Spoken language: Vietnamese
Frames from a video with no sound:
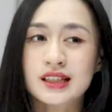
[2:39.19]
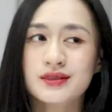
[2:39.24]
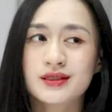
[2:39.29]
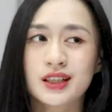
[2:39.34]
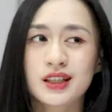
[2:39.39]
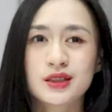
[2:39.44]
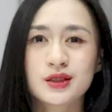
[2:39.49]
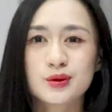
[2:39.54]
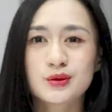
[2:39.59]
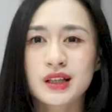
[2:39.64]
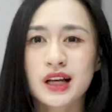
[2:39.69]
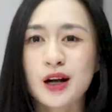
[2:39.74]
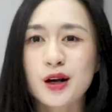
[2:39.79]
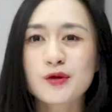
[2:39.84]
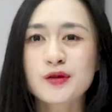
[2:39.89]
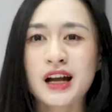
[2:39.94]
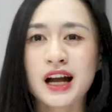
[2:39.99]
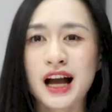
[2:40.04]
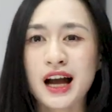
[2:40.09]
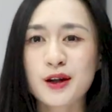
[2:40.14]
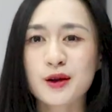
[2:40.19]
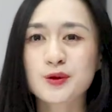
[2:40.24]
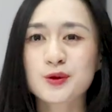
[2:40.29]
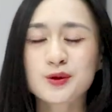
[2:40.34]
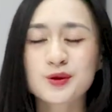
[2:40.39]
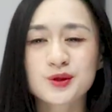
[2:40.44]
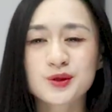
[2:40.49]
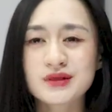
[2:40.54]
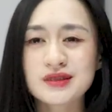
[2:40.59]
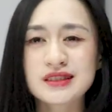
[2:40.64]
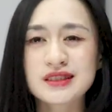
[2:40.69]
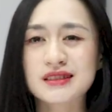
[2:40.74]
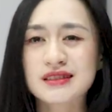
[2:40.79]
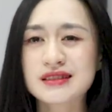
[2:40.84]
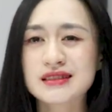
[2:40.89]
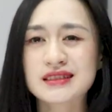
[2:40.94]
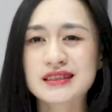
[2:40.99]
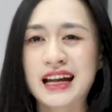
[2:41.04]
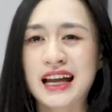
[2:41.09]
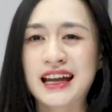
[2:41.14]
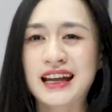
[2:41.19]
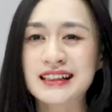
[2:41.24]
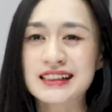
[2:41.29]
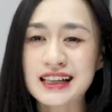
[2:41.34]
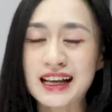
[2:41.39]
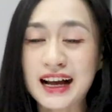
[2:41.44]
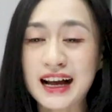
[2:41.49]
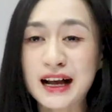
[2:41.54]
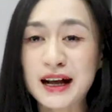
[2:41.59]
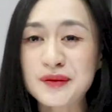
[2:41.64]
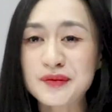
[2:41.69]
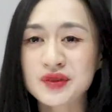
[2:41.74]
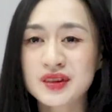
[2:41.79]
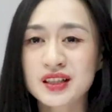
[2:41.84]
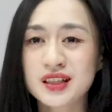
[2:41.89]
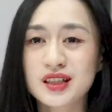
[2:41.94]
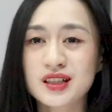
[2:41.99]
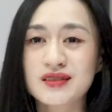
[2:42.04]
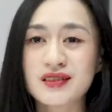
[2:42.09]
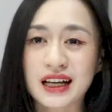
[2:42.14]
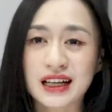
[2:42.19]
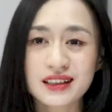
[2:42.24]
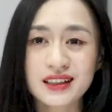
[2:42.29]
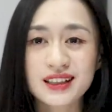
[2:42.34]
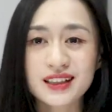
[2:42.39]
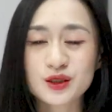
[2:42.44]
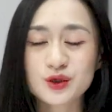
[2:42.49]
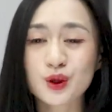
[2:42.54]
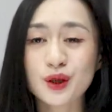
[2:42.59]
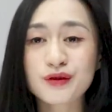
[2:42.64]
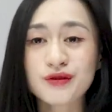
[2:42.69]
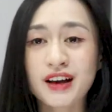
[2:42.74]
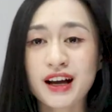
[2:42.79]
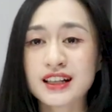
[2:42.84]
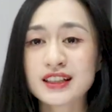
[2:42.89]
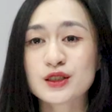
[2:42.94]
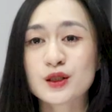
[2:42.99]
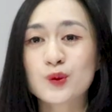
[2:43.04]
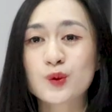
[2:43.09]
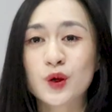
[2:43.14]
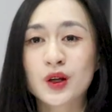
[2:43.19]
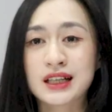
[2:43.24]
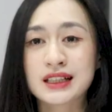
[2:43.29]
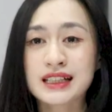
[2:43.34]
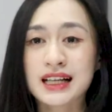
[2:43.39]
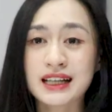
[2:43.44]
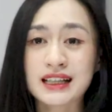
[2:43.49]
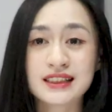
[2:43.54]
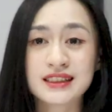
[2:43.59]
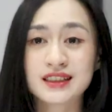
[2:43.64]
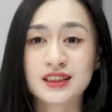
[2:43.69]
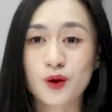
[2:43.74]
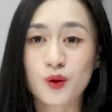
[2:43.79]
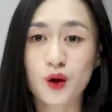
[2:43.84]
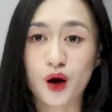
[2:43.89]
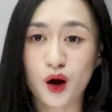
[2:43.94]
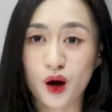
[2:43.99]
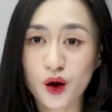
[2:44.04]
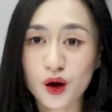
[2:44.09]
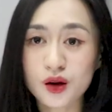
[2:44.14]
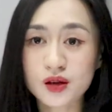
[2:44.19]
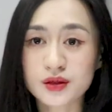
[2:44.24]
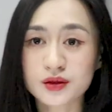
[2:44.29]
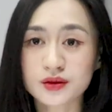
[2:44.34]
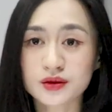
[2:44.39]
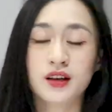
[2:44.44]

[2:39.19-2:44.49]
và chúng ta không phải ai cũng được đẻ ra ở vạch đích xuất phát trong một cái gia đình giàu có.